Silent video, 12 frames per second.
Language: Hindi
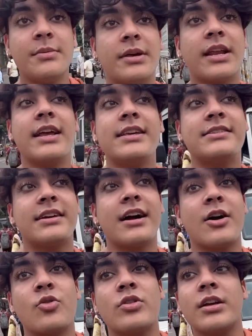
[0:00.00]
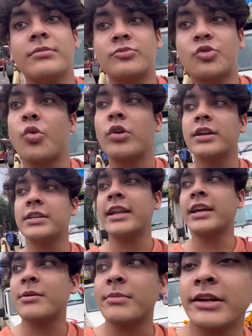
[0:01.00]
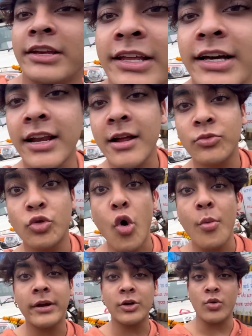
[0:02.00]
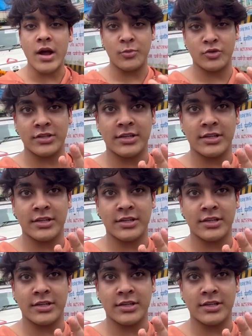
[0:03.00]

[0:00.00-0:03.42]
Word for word: मेरा इस जगह को ना छोड़ के जाने का मन ही नहीं कर रहा दो मिनट हुआ है मुझे